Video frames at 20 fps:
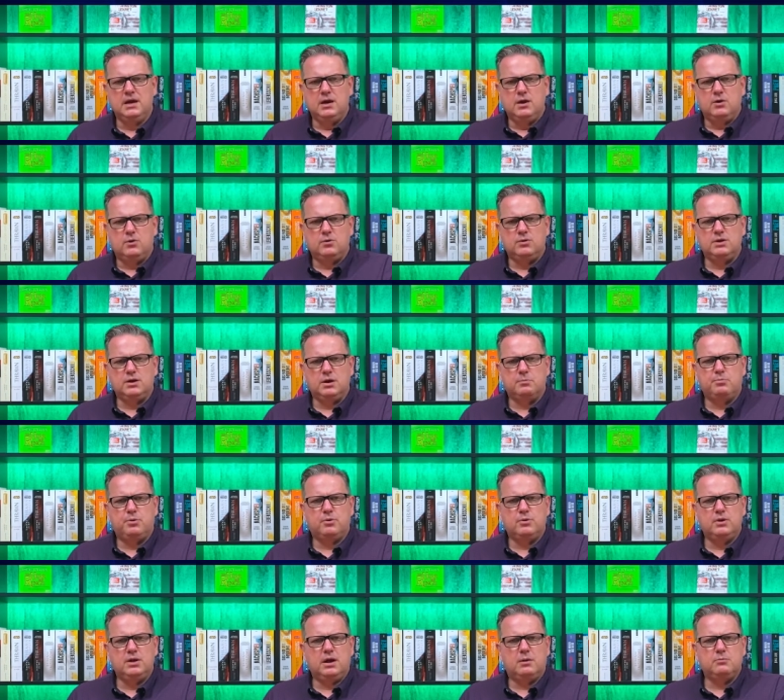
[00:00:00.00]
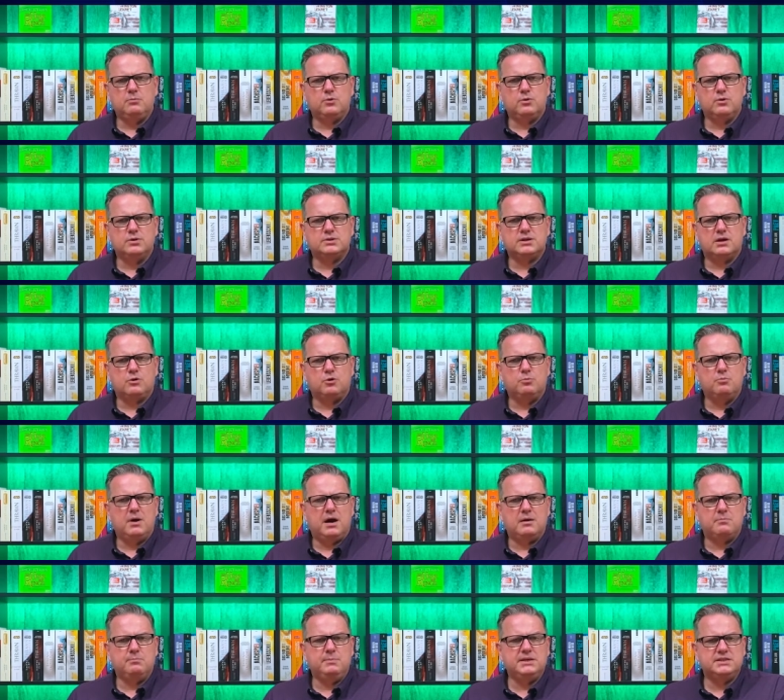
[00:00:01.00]
und ihr polyamoröser
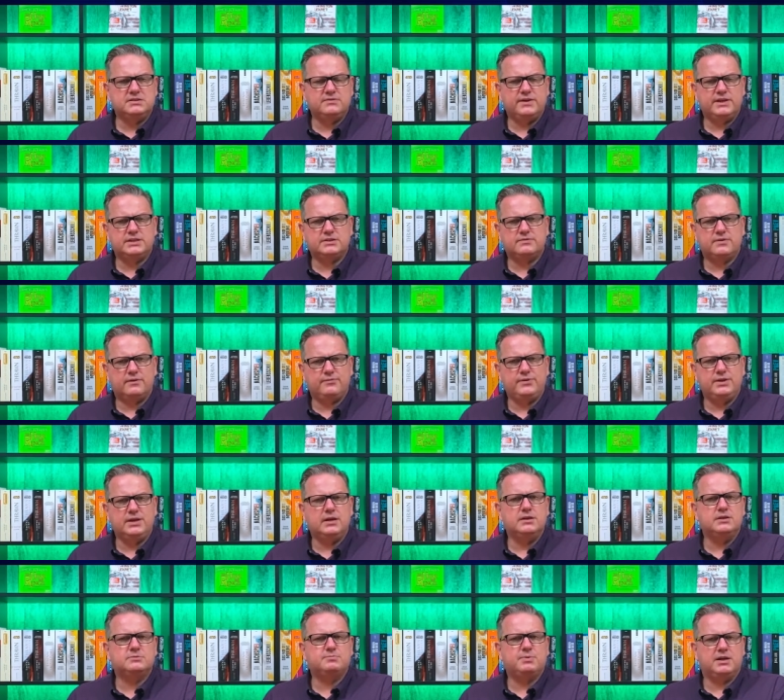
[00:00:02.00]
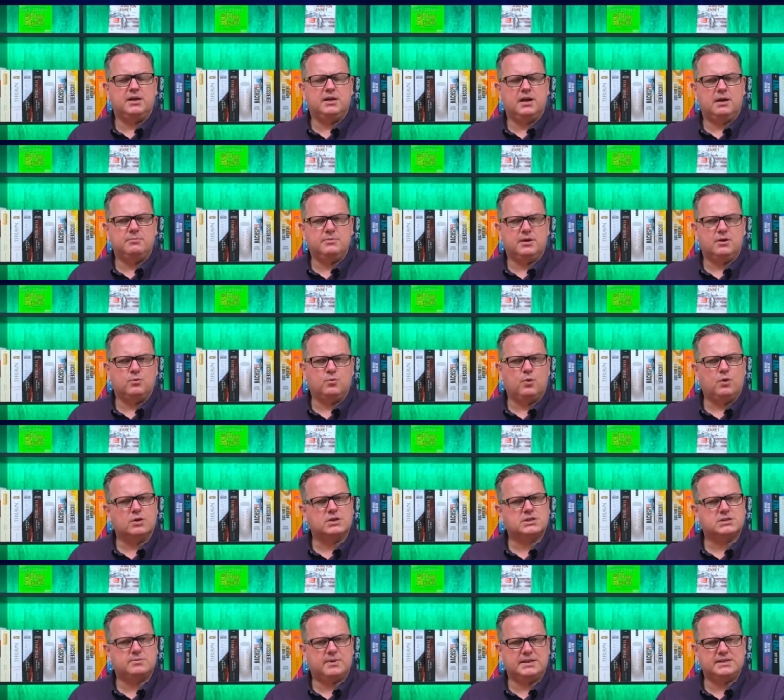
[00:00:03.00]
Roman Misfits war Finalist bei den Lambda
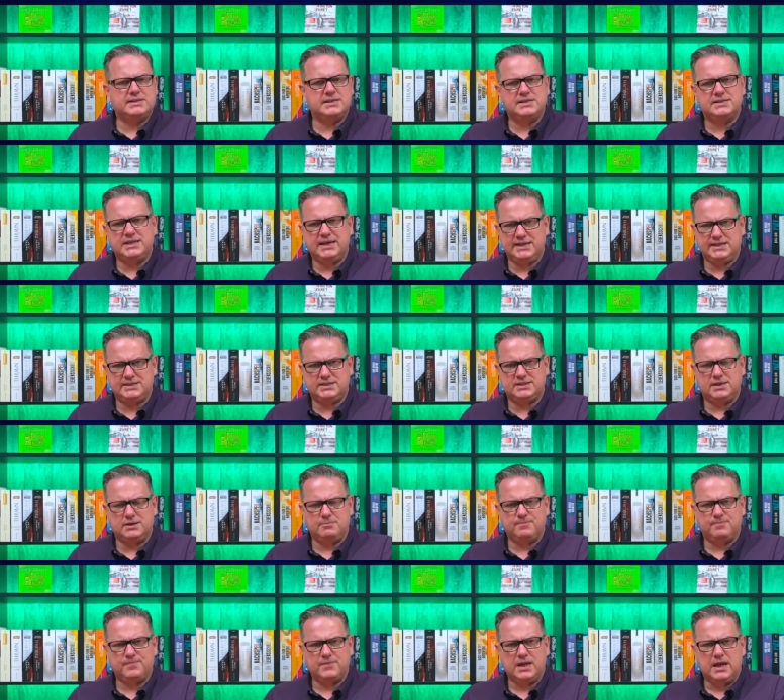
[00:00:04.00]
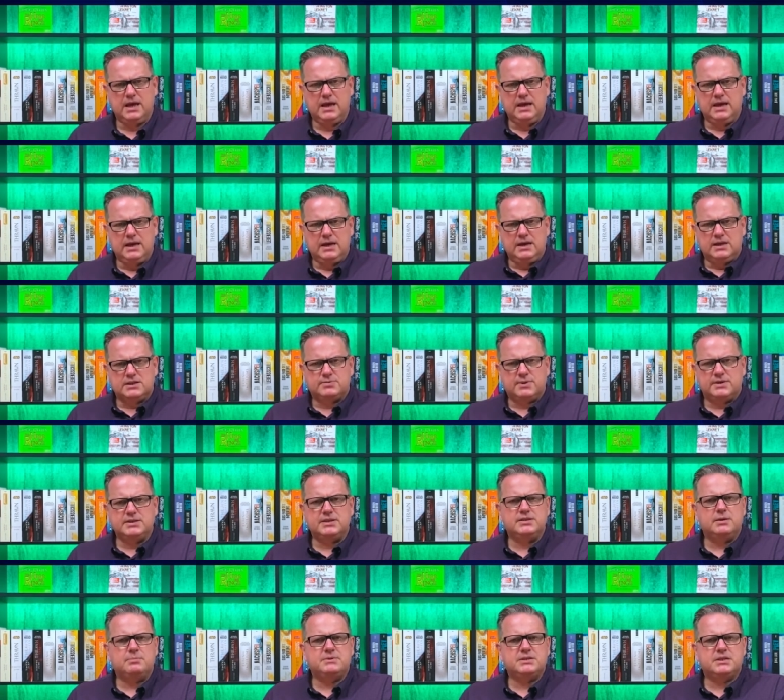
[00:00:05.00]
Awards 2016.
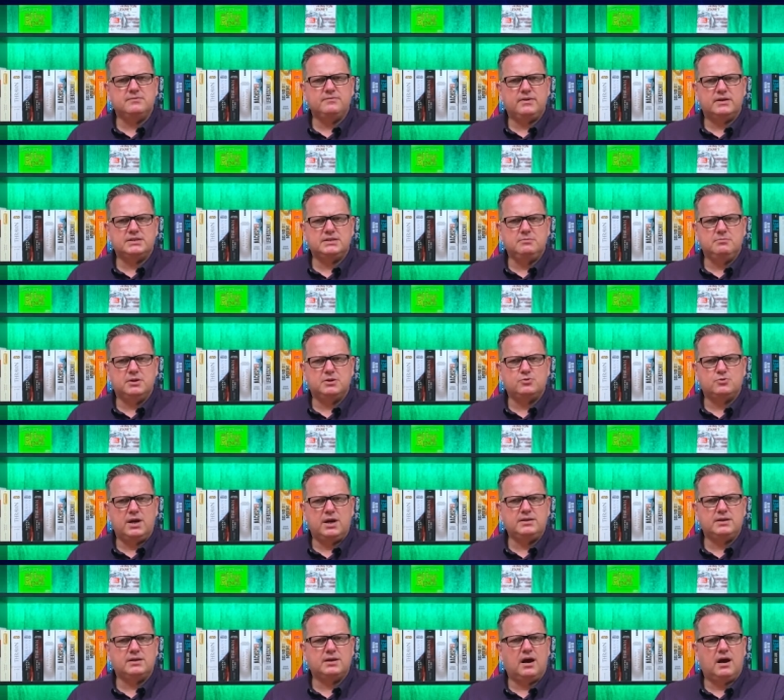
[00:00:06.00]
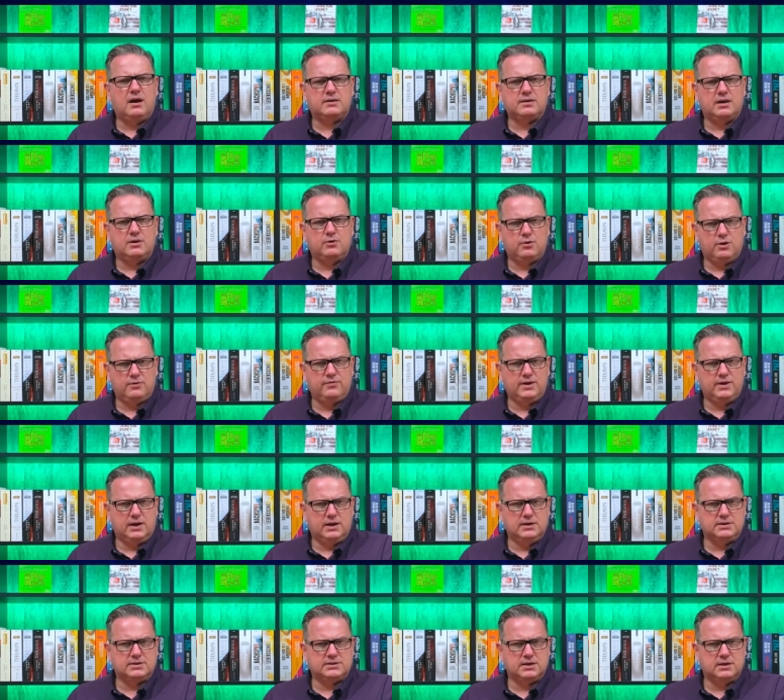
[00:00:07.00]
2017 war sie mit Rented Heart erneut
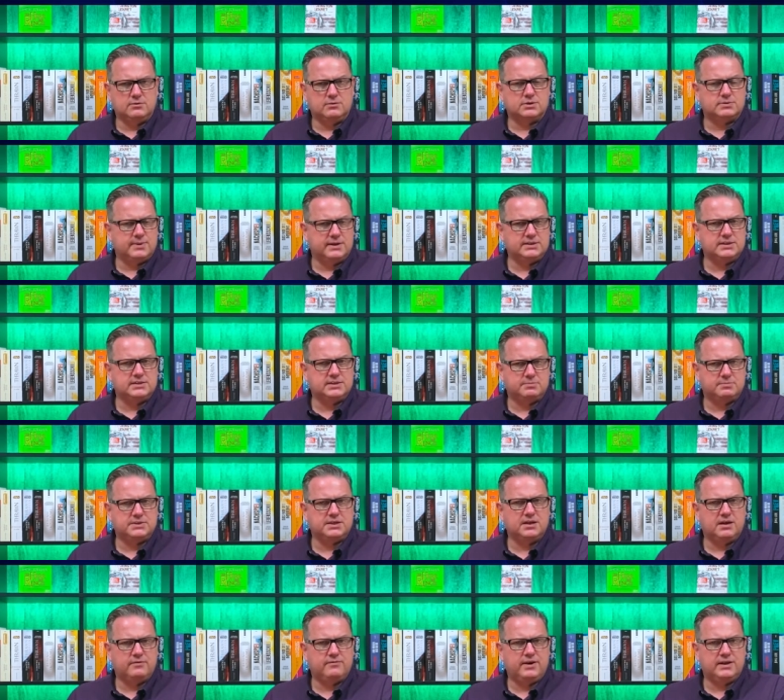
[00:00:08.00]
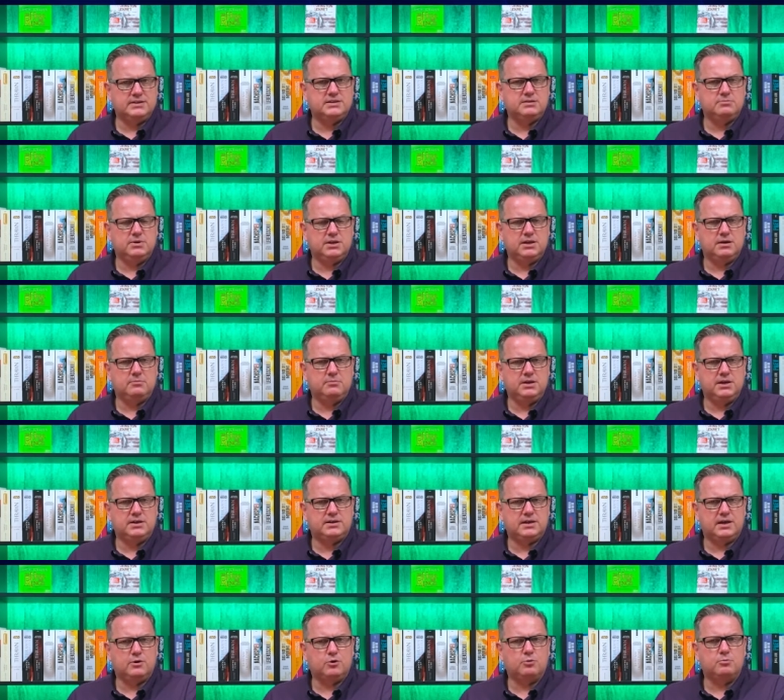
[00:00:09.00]
Finalistin und 2017 gewann sie mit ihrem
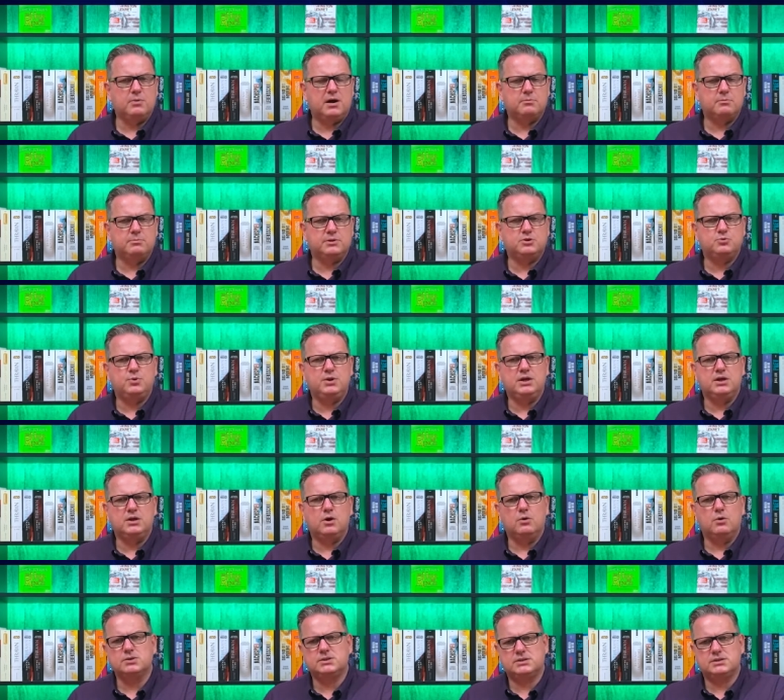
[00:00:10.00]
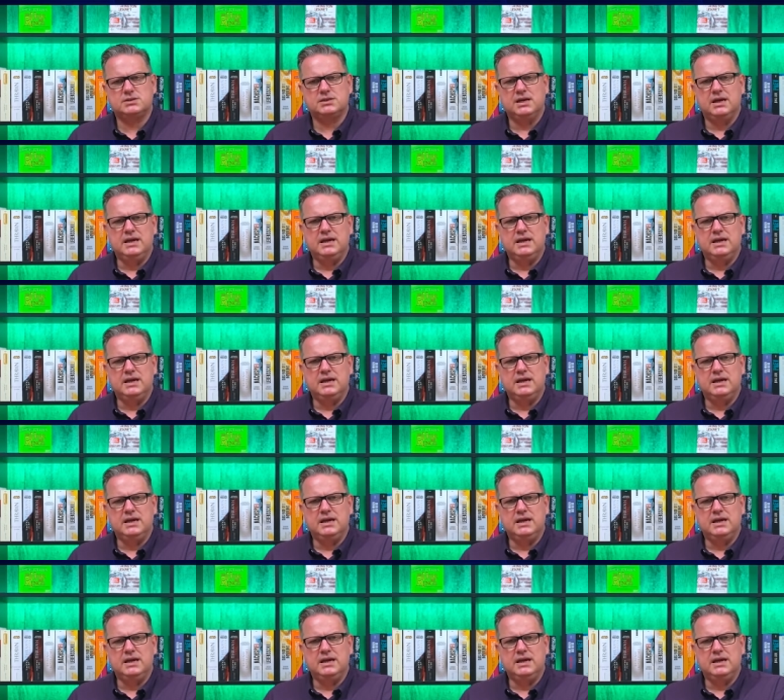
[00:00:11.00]
Militärroman Between Ghosts